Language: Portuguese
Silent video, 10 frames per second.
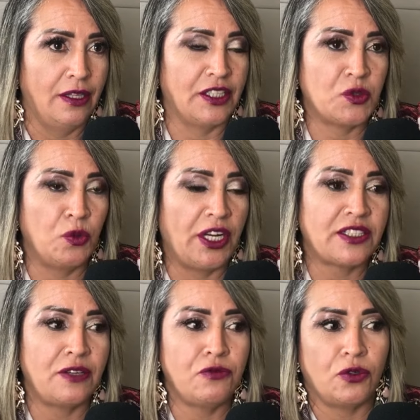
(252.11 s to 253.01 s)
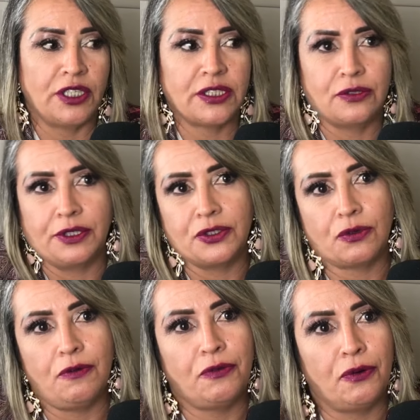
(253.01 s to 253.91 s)
E as mulheres sempre ficou nessa zona
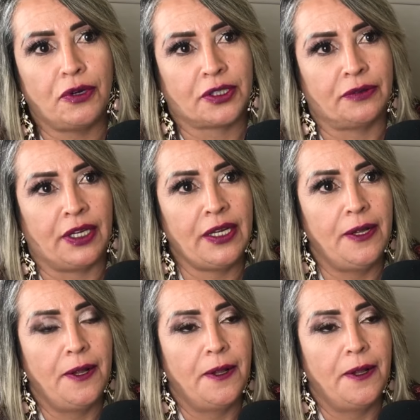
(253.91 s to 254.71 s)
de conforto, né?